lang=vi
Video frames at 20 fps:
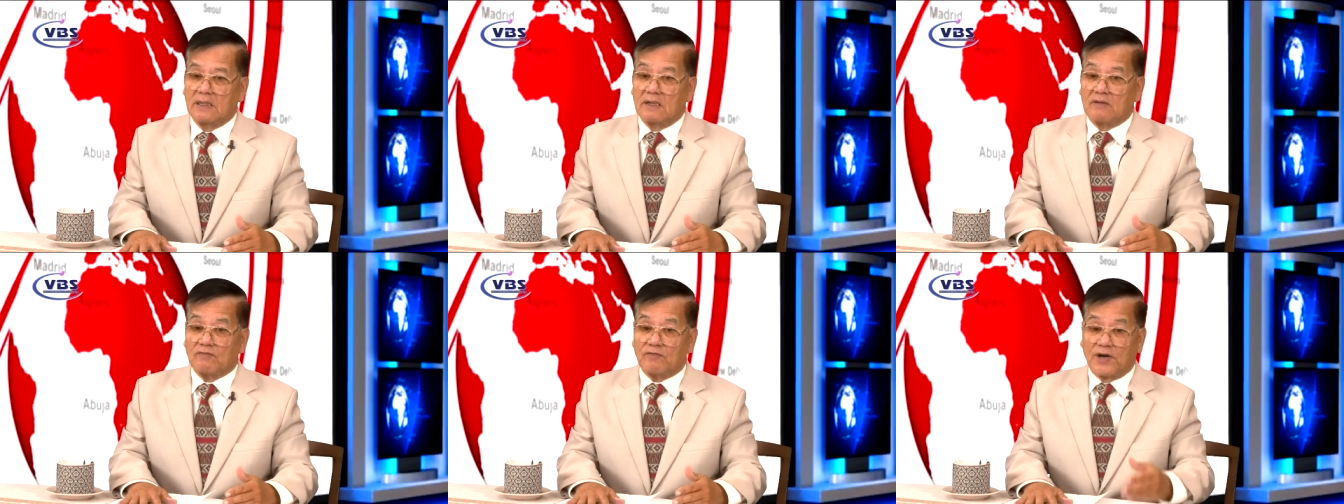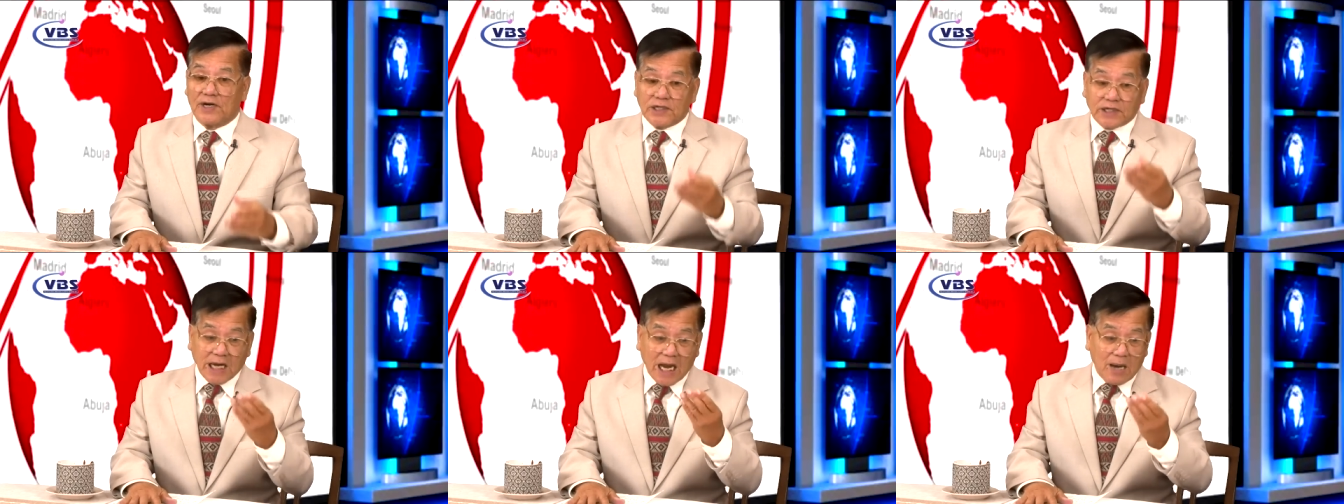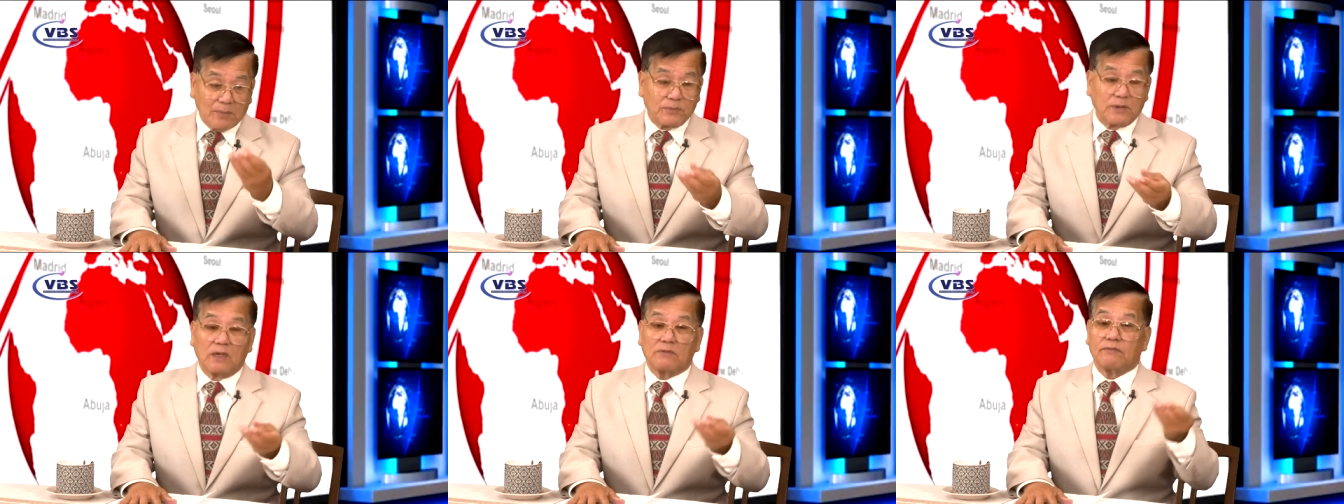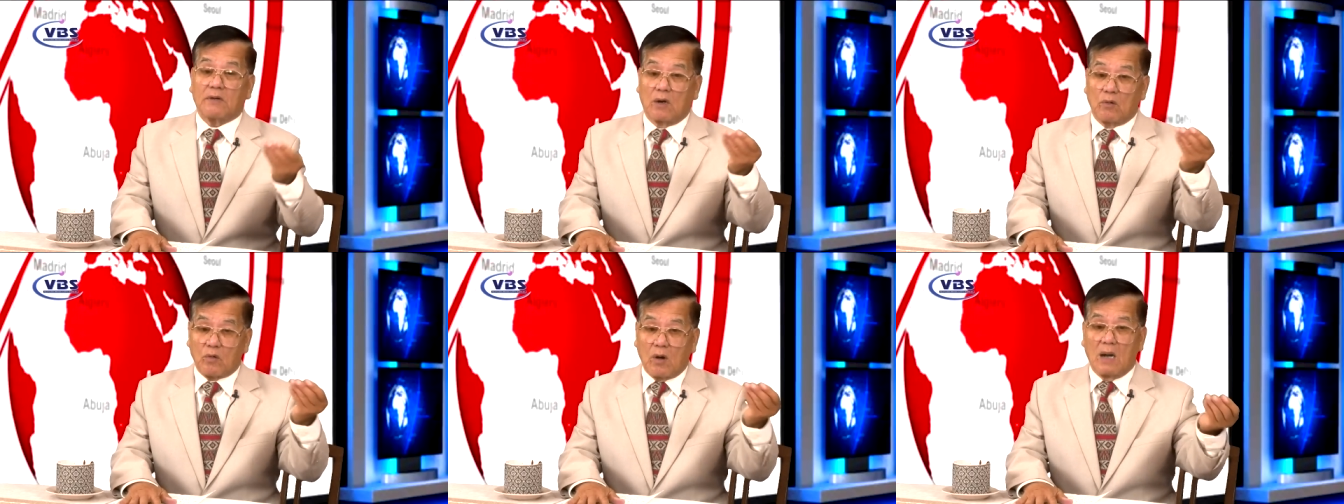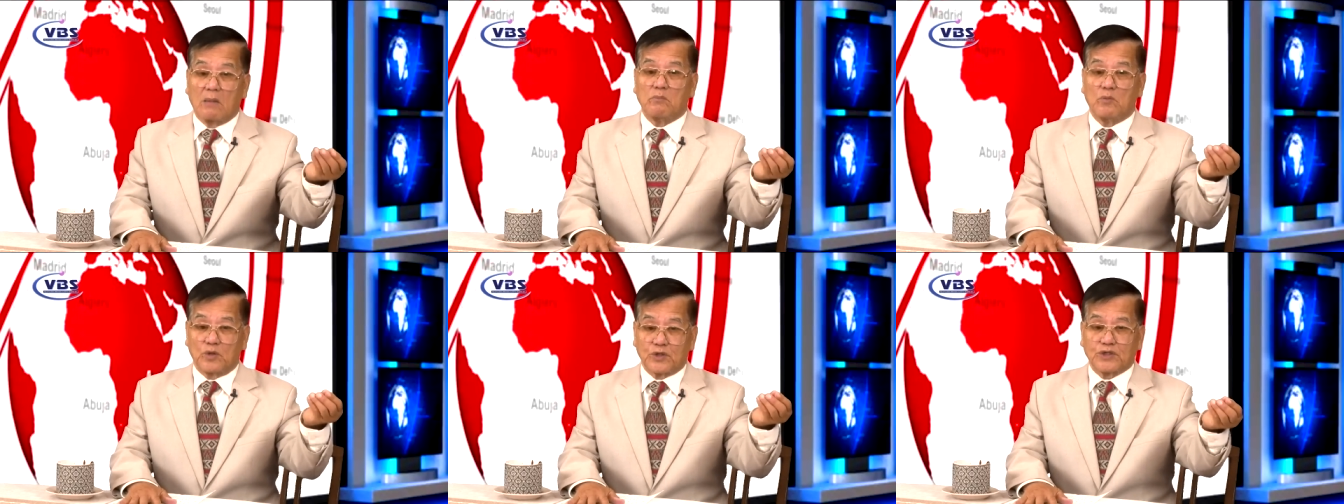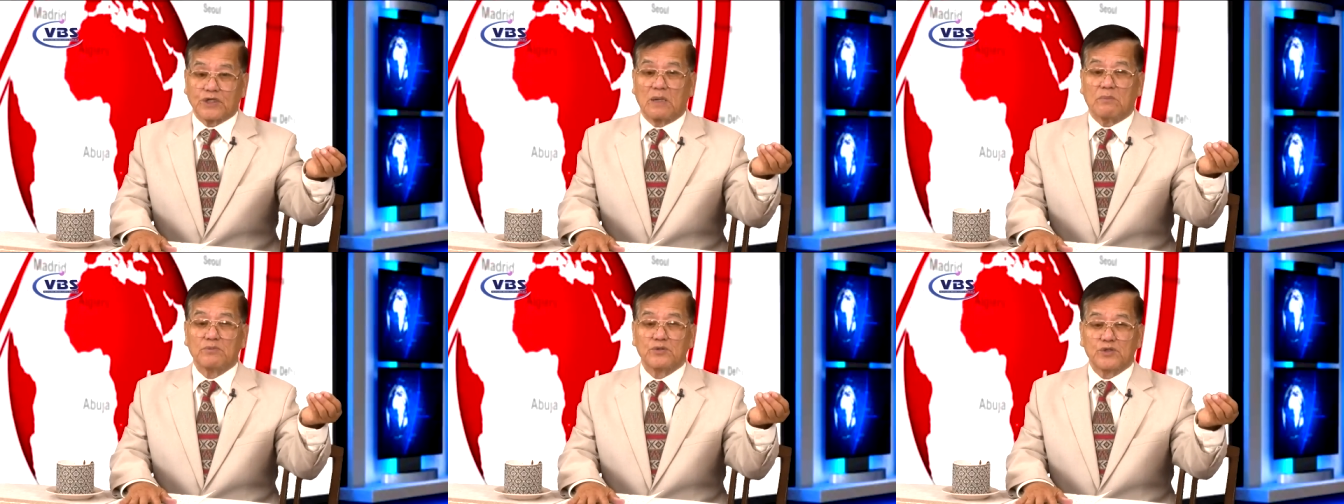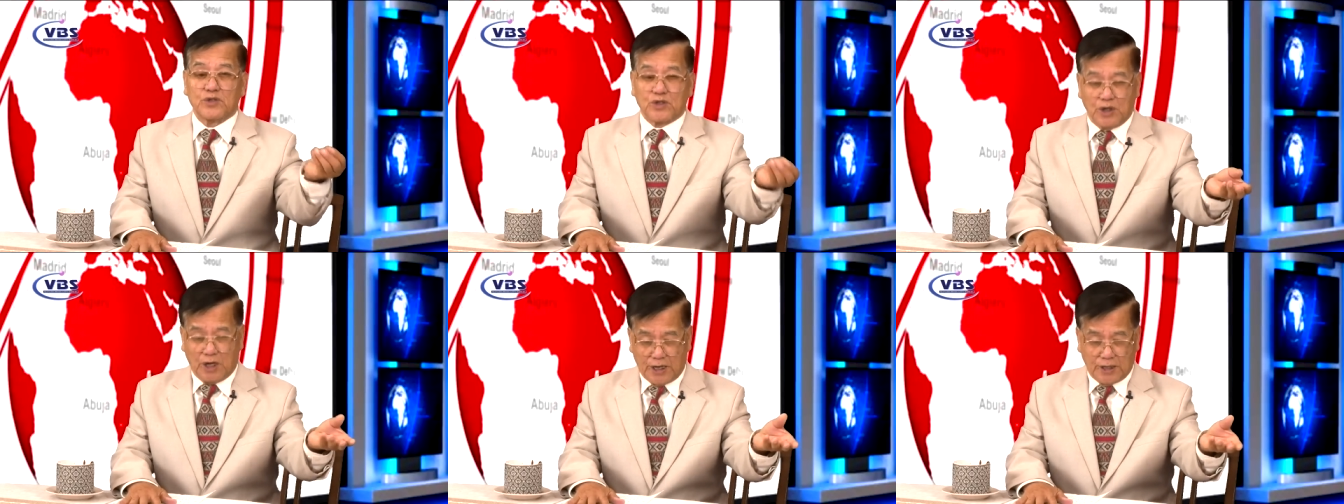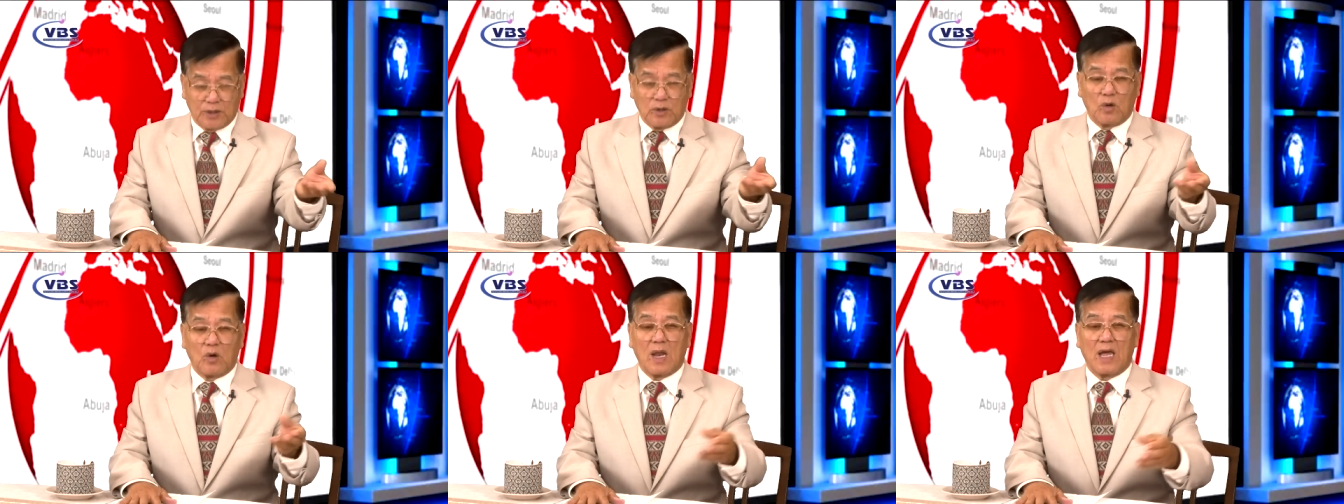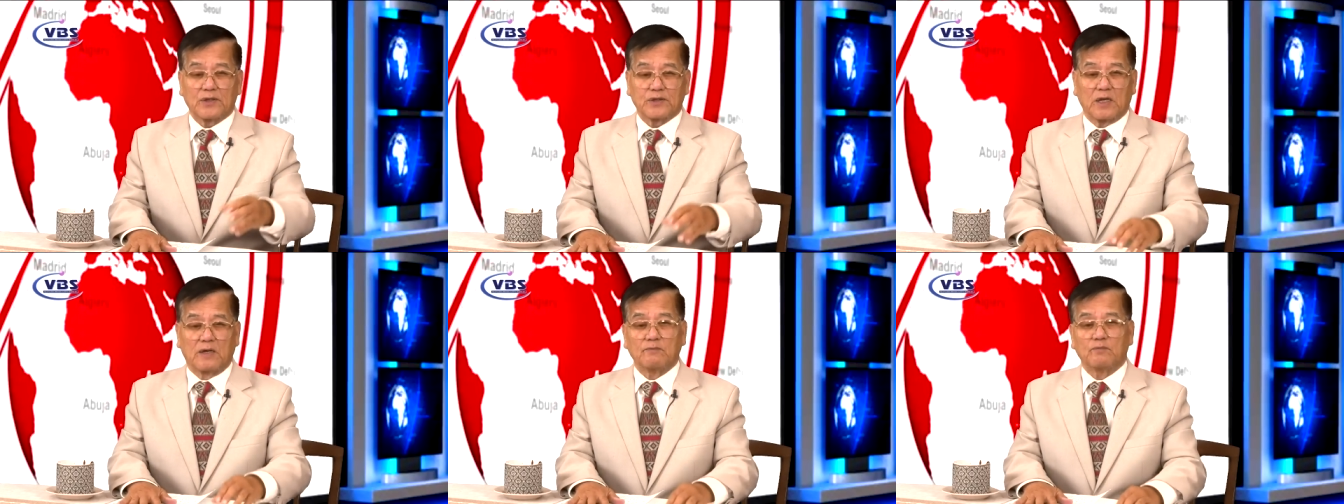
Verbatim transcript: vẫn thêm được vào khoảng một trăm năm mươi đô la tiền